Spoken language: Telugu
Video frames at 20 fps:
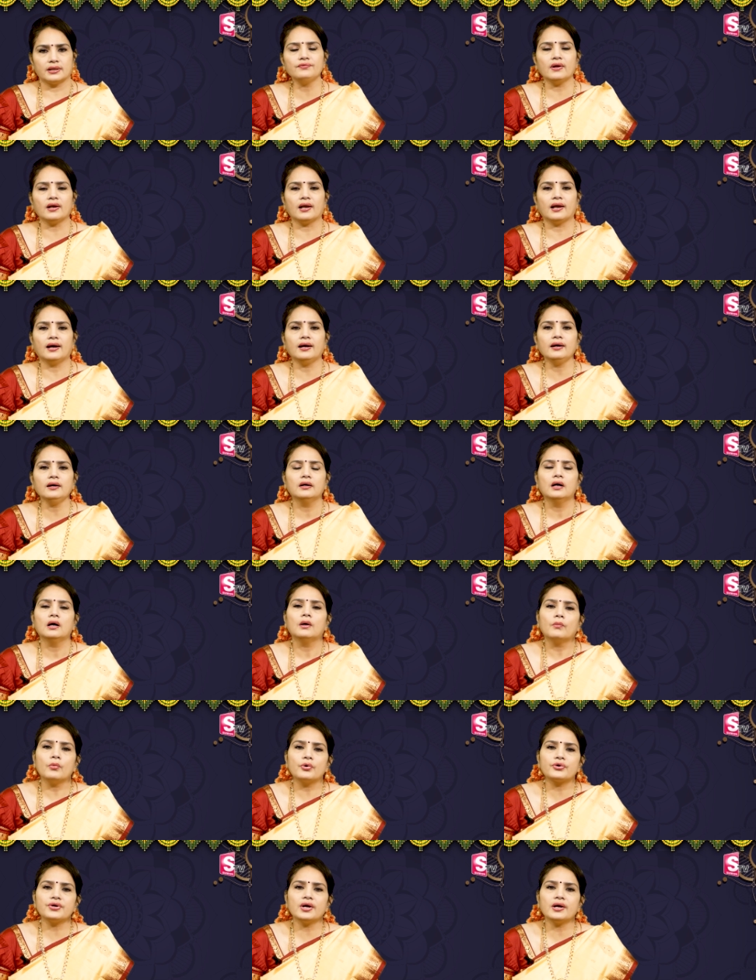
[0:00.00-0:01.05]
వల్ల
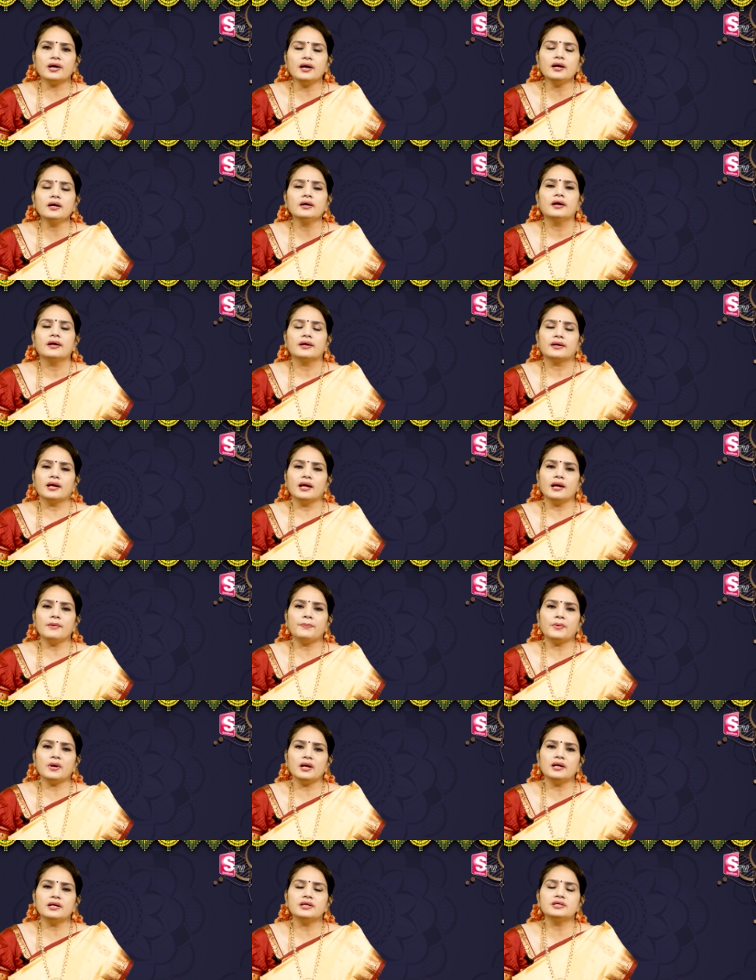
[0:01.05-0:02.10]
ముఖ్యంగా
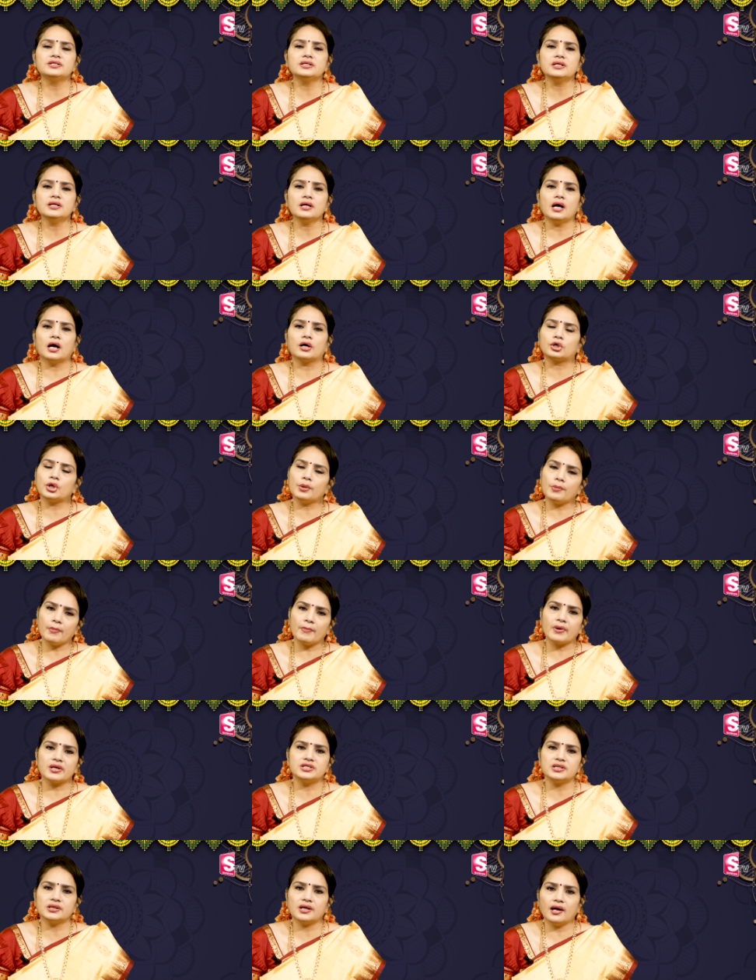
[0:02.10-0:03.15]
ఏప్రిల్ నుంచి అక్టోబర్
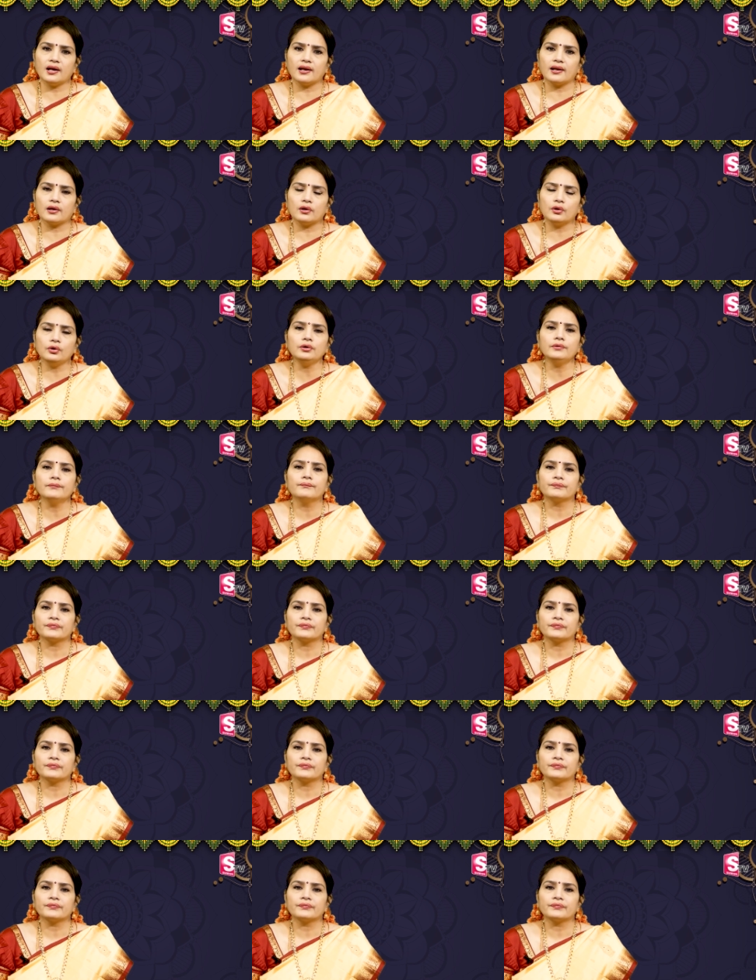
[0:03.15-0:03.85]
మధ్యకాలంలో